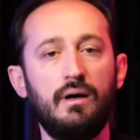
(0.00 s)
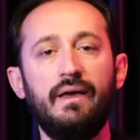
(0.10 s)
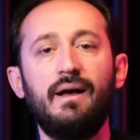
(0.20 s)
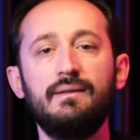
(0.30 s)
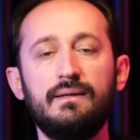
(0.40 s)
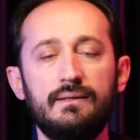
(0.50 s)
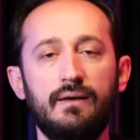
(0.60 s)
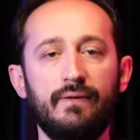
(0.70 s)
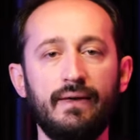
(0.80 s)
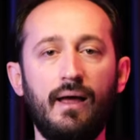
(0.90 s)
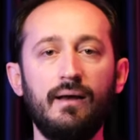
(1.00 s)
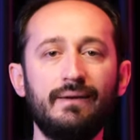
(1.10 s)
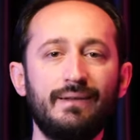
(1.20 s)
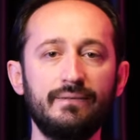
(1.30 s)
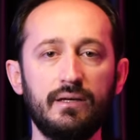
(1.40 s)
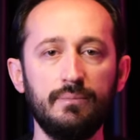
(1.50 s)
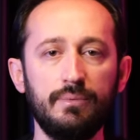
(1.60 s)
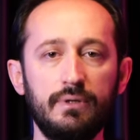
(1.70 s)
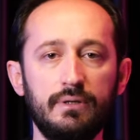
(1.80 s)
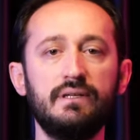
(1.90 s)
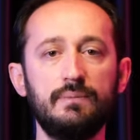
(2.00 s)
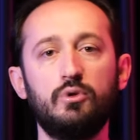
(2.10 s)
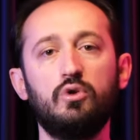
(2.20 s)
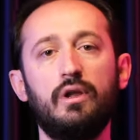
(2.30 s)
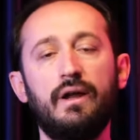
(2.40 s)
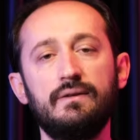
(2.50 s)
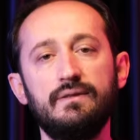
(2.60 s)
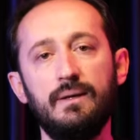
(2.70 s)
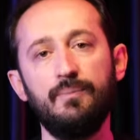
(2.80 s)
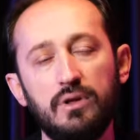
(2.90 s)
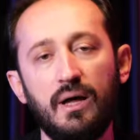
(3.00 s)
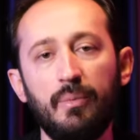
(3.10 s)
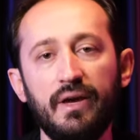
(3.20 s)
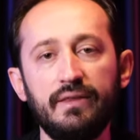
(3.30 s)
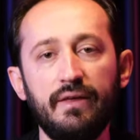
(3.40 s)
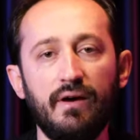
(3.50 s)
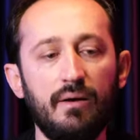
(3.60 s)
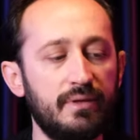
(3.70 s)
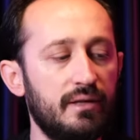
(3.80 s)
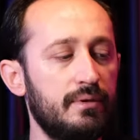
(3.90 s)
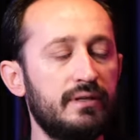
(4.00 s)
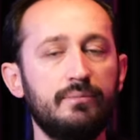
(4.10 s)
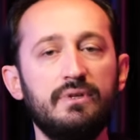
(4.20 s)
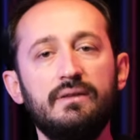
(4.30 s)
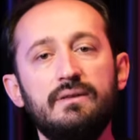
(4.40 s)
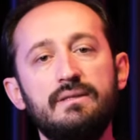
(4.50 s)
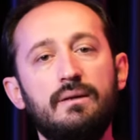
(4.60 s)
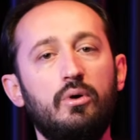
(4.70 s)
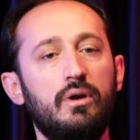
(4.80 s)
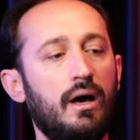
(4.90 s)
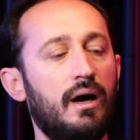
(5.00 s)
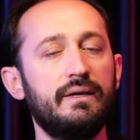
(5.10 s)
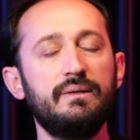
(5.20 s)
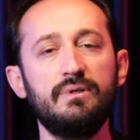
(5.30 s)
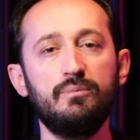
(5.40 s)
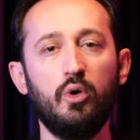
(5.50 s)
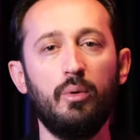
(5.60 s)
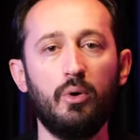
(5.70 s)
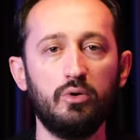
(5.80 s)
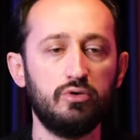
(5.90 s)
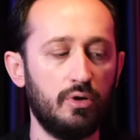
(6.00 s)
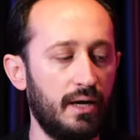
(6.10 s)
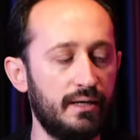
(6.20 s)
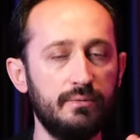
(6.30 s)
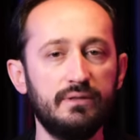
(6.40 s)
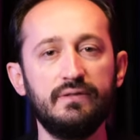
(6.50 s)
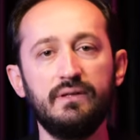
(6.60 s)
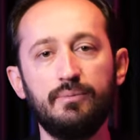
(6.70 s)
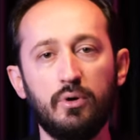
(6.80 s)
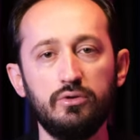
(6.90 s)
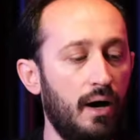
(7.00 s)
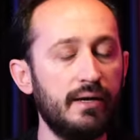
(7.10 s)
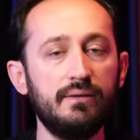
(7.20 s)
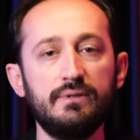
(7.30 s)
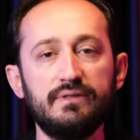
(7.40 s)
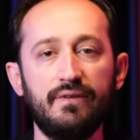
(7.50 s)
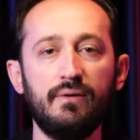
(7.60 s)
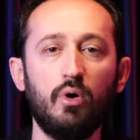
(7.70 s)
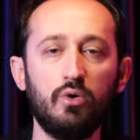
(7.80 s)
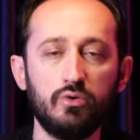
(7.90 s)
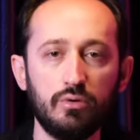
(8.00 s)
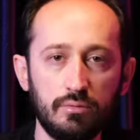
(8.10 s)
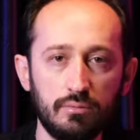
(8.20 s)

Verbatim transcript: ayaklarına ve yerlerine takıp tripod olarak da kullanmaya devam edebilirim. Yanınızda böyle ayrı bir monopod, ayrı bir tripod, ayrı bir deve boynu